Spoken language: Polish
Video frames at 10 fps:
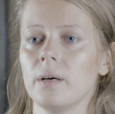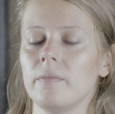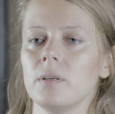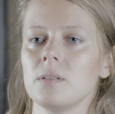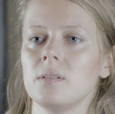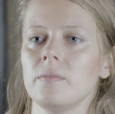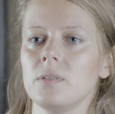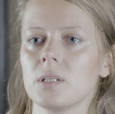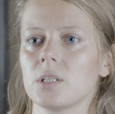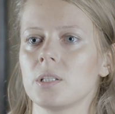a więc
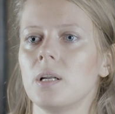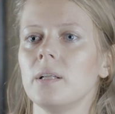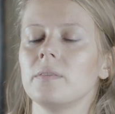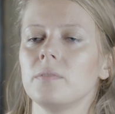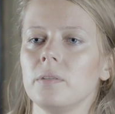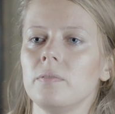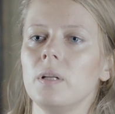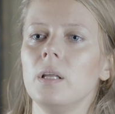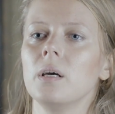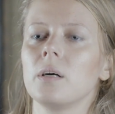zjawiska szalenie w tej
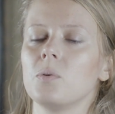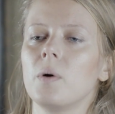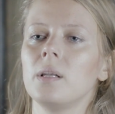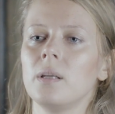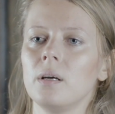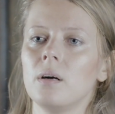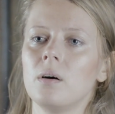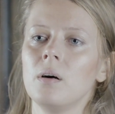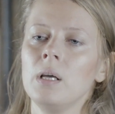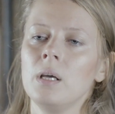chwili
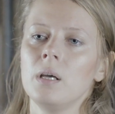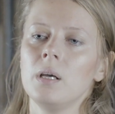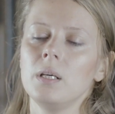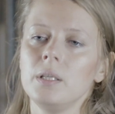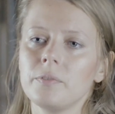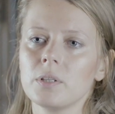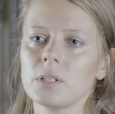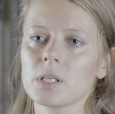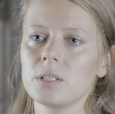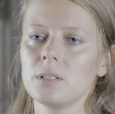aktualnego i w
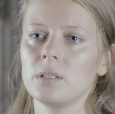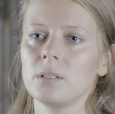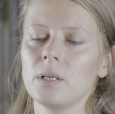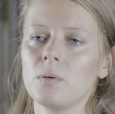kontekście